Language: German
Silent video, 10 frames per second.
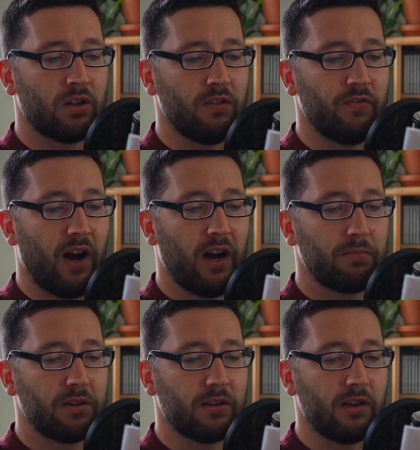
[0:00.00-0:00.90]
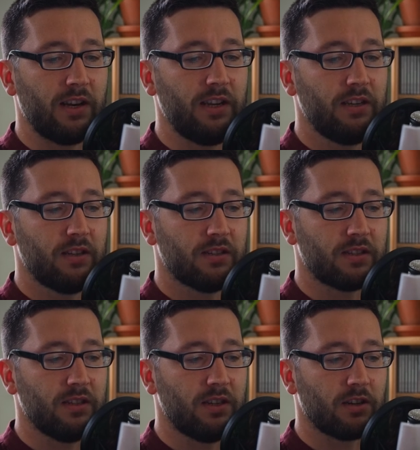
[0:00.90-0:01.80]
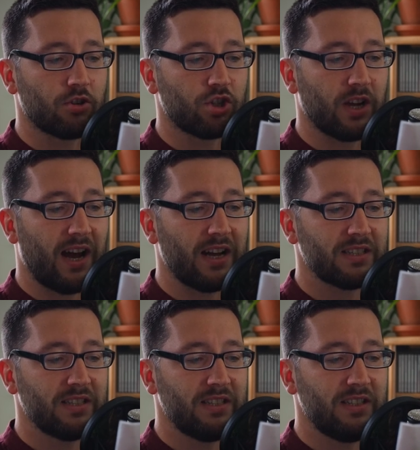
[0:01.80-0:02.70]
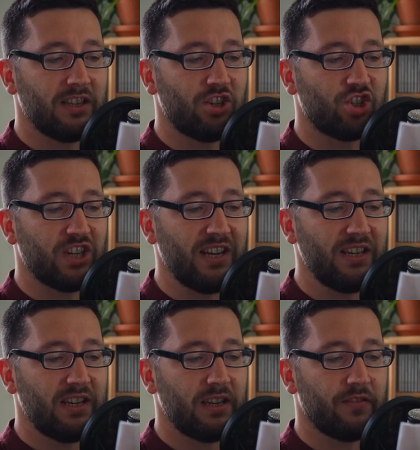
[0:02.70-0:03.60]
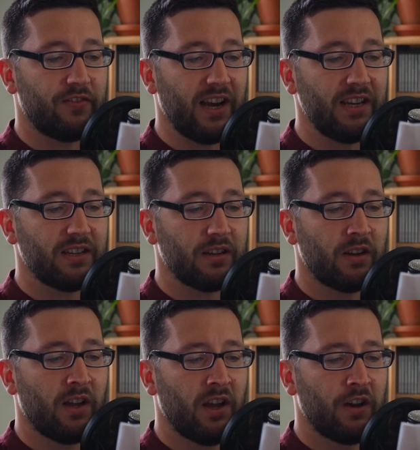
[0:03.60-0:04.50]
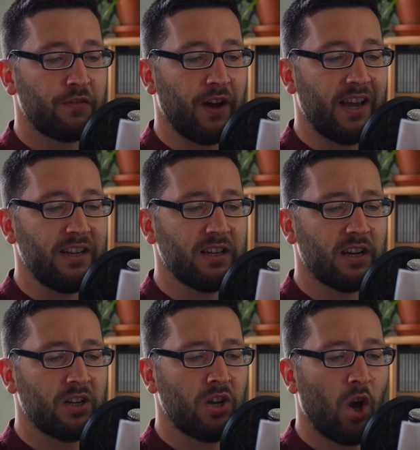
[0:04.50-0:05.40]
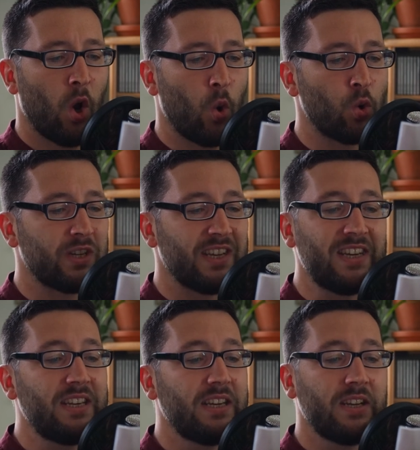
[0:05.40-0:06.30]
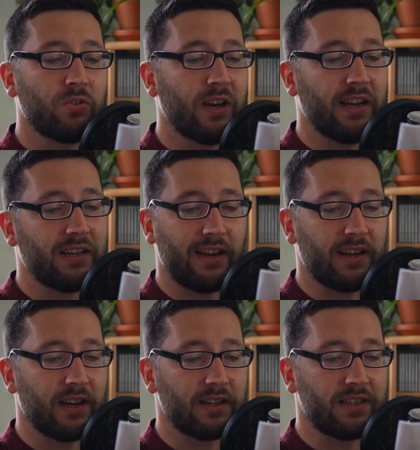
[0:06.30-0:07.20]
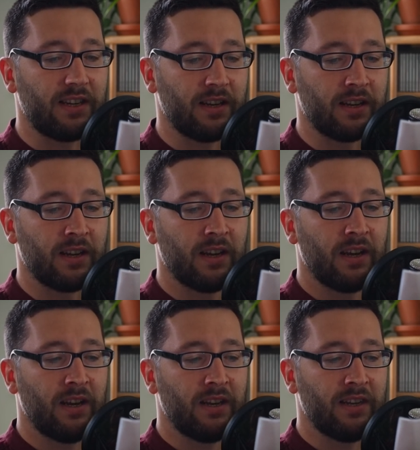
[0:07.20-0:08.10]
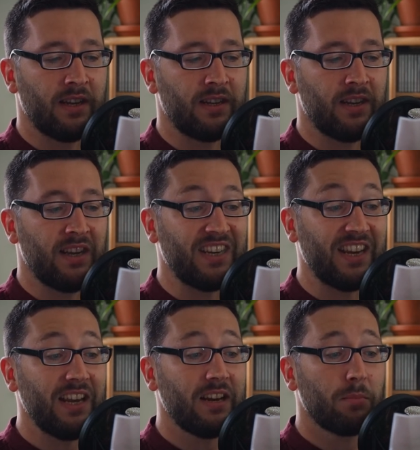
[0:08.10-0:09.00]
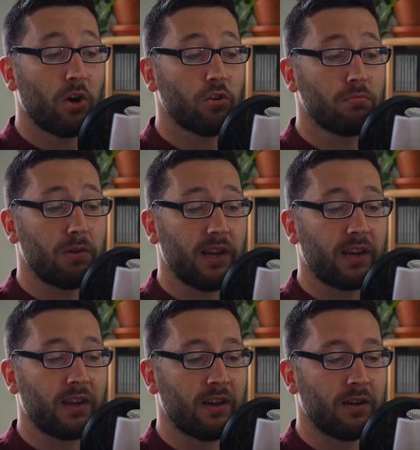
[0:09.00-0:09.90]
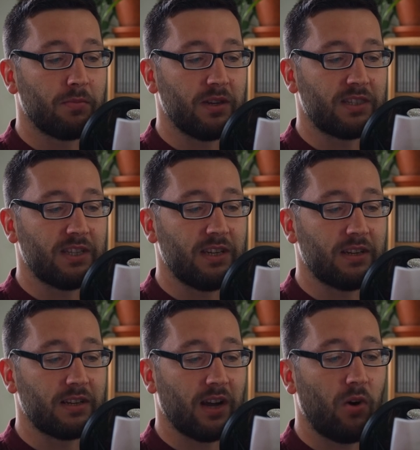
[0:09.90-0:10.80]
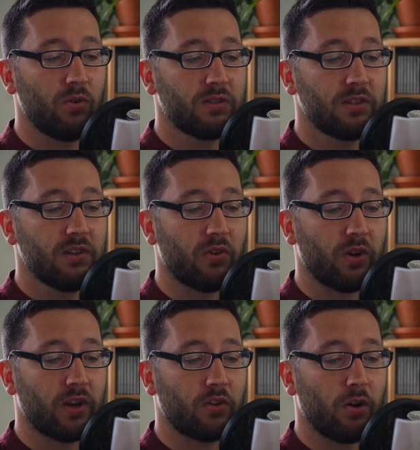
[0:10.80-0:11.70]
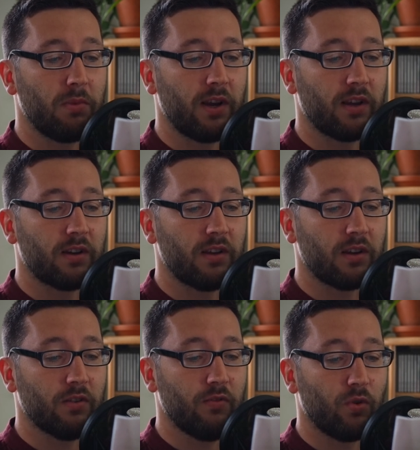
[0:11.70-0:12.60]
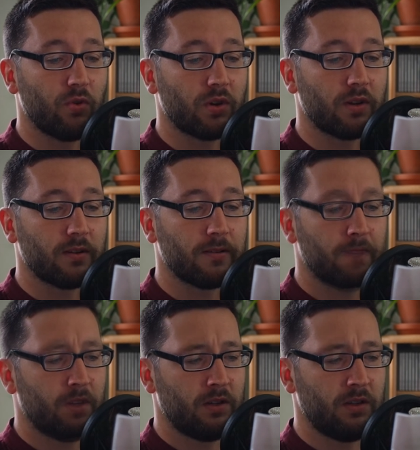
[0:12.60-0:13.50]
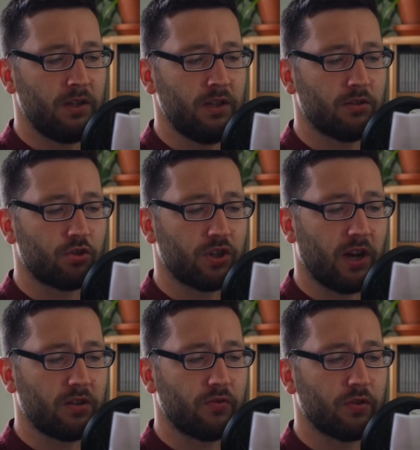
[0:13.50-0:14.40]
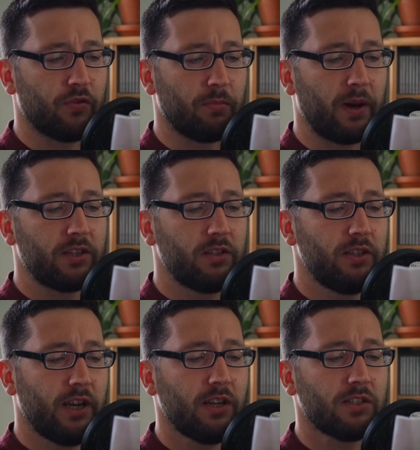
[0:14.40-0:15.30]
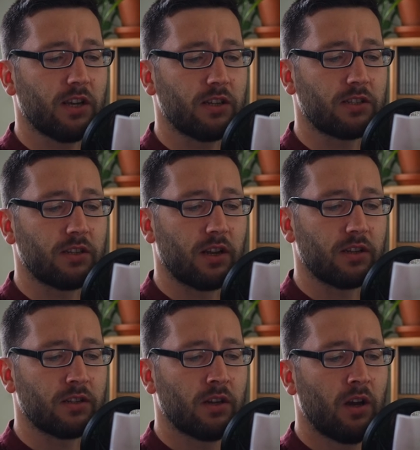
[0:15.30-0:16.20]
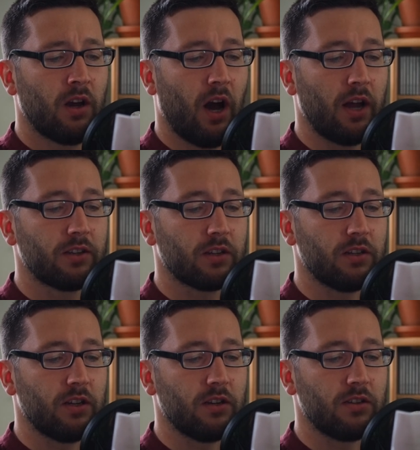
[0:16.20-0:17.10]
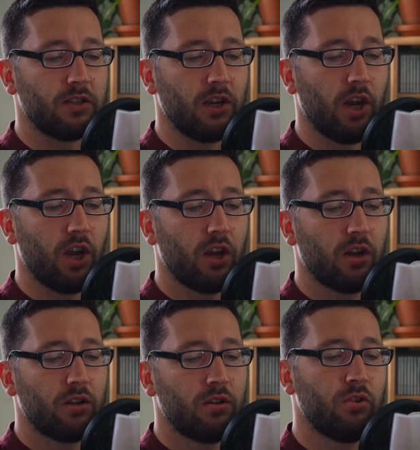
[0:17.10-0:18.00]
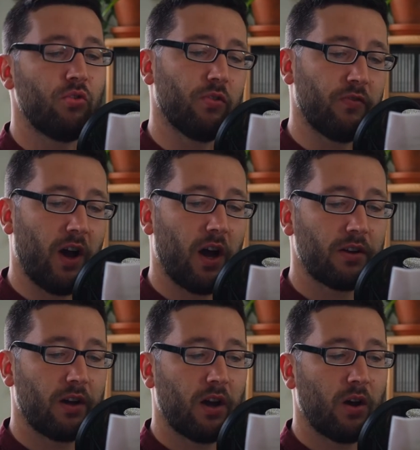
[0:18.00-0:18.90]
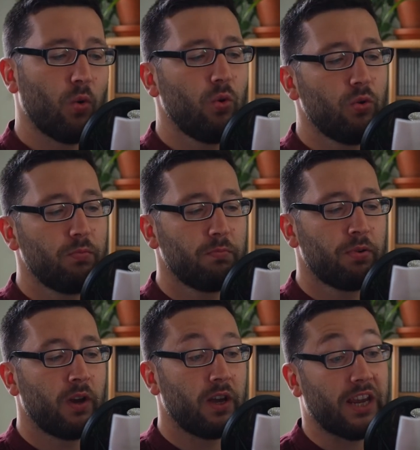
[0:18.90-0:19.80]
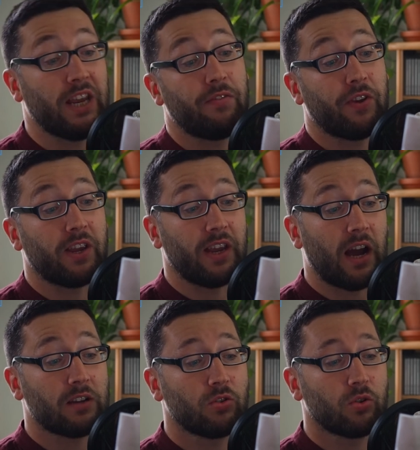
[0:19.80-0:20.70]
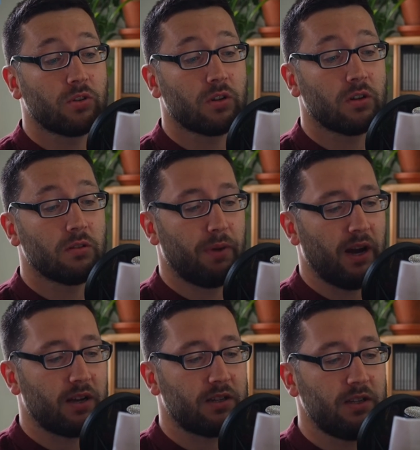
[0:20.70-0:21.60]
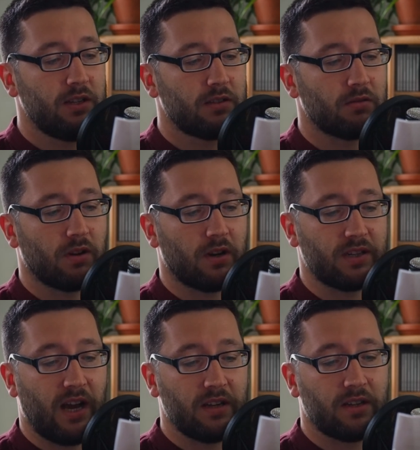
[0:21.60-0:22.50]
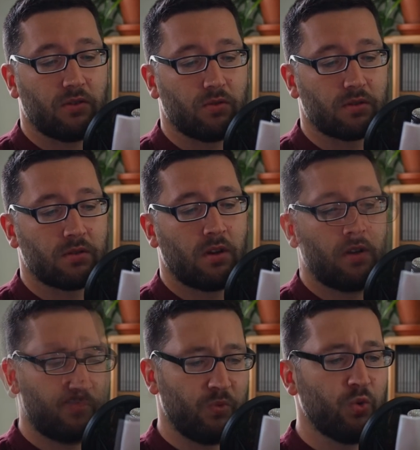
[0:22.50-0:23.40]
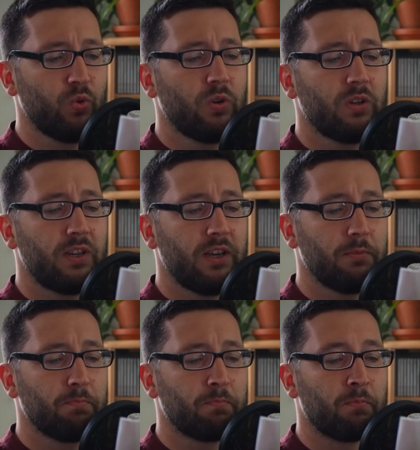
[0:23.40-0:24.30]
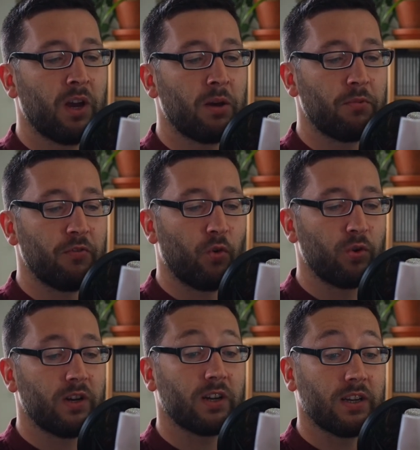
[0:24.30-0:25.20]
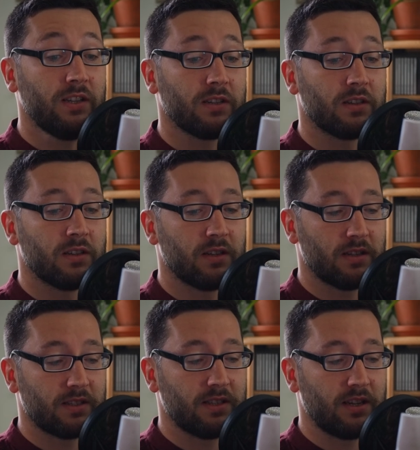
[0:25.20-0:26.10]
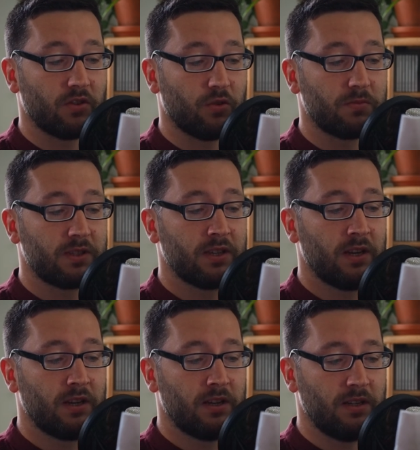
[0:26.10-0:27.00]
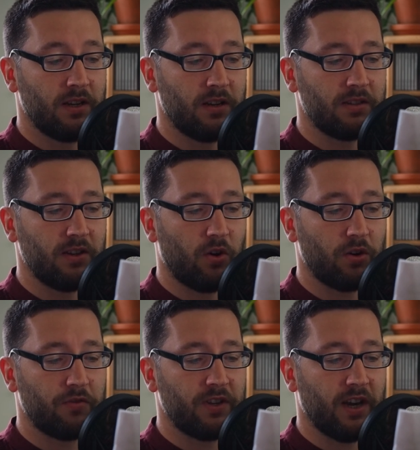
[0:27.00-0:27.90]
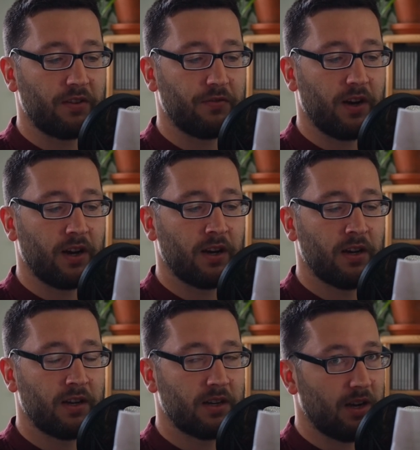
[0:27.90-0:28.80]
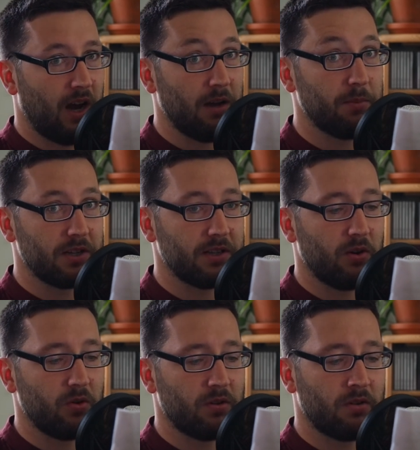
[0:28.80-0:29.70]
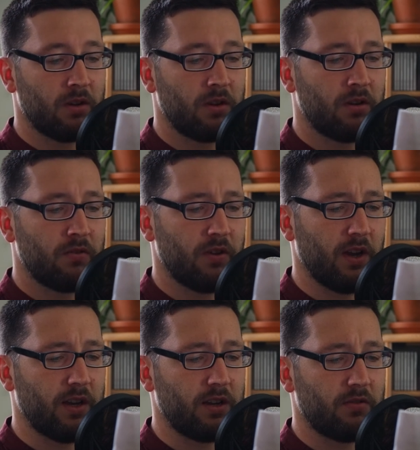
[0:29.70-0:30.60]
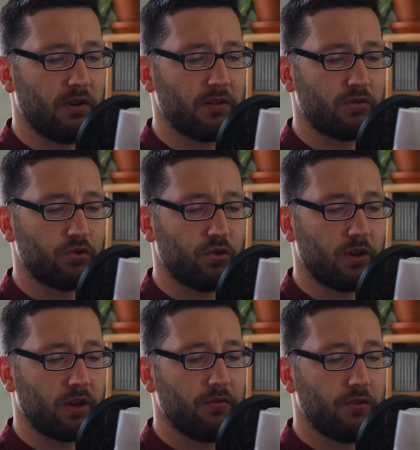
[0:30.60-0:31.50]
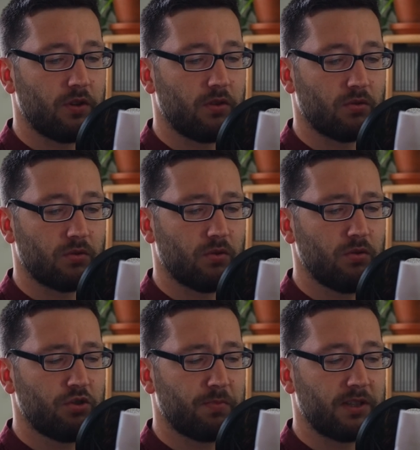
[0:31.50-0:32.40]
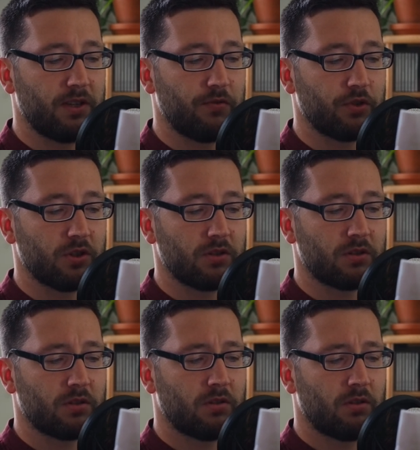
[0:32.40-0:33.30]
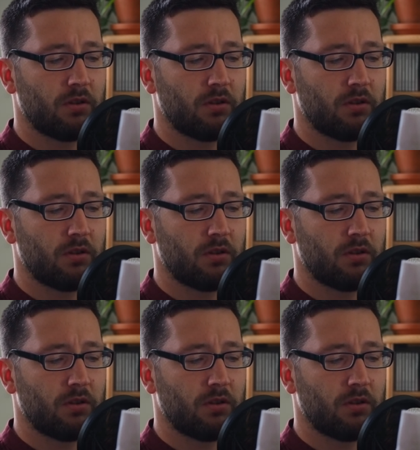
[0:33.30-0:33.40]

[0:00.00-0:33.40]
Die wabernden Linien sind ihre Straßen, die sich ständig erweitern, verändern und in die Unendlichkeit ziehen, denn in jedem Augenblick beziehen tausende Neuankömmlinge ihre Wohnungen. Diese Stadt wird von manchen jenseits genannt, andere nennen sie Hel, Nirvana, Olymp, ewige Jagdgründe, Paradies oder Tartarus. Nur die hippen Bewohnerinnen des Zentrums nennen sie häufig einfach Karma Town, vielleicht weil es so schön griffig und unspezifisch ist.